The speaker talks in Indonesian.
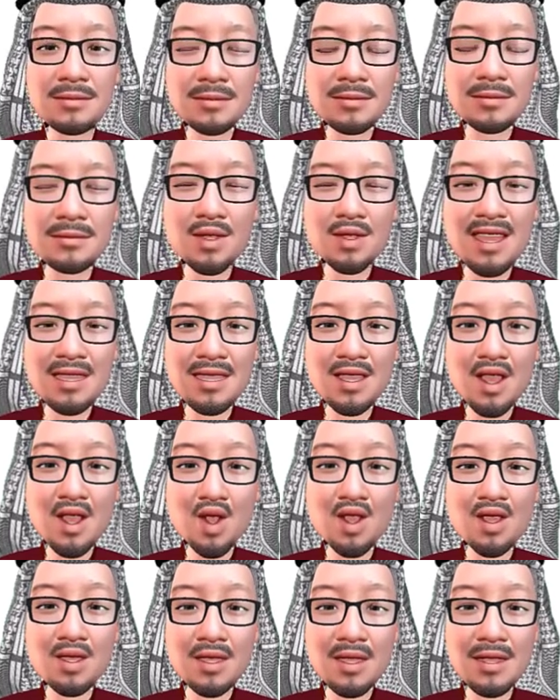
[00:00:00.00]

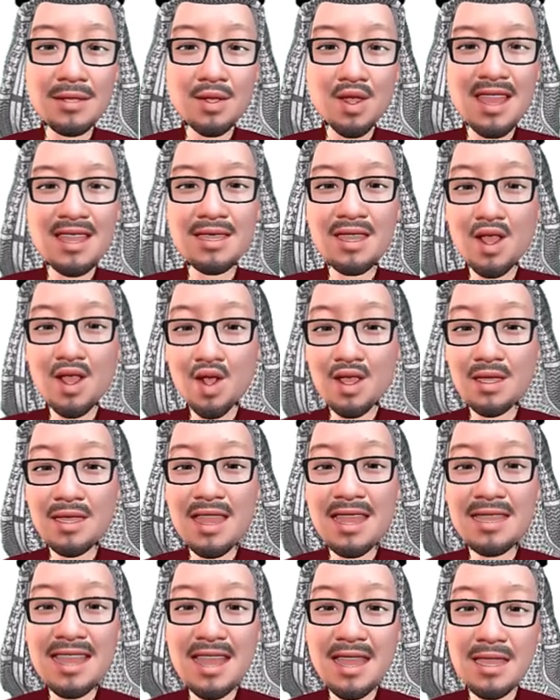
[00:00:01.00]
man'ud man'ud
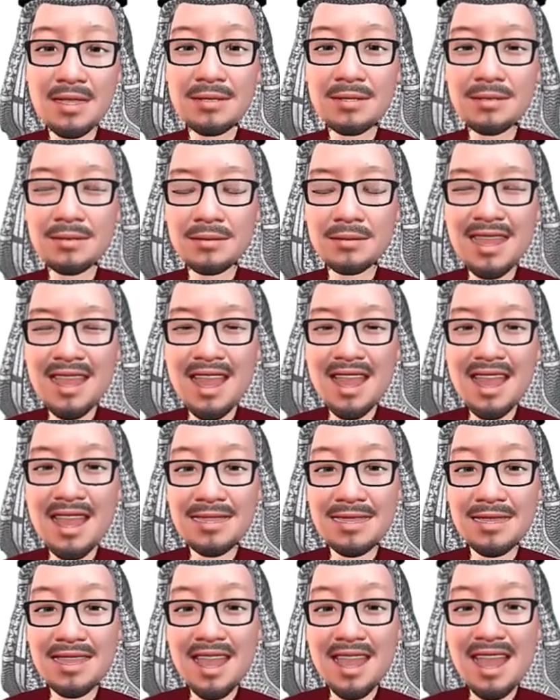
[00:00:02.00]
dan na'at
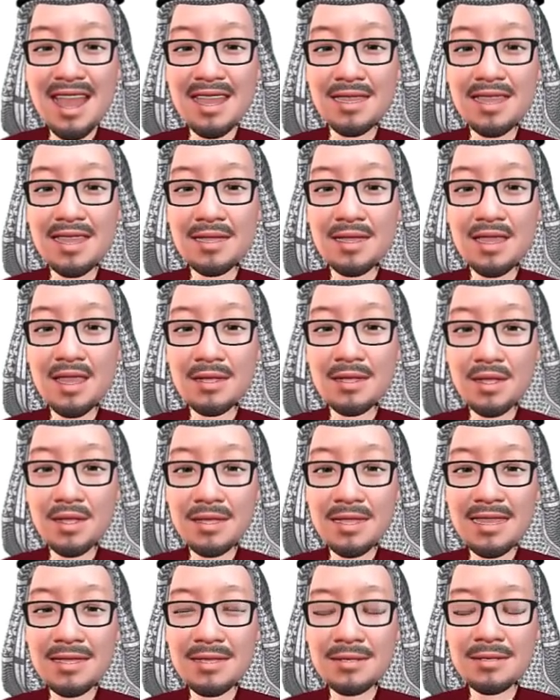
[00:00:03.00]
na'at na dan
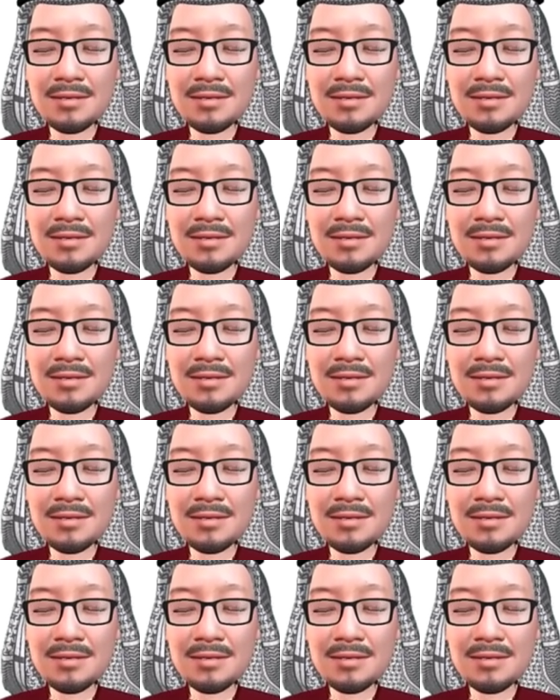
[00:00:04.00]
man'udnya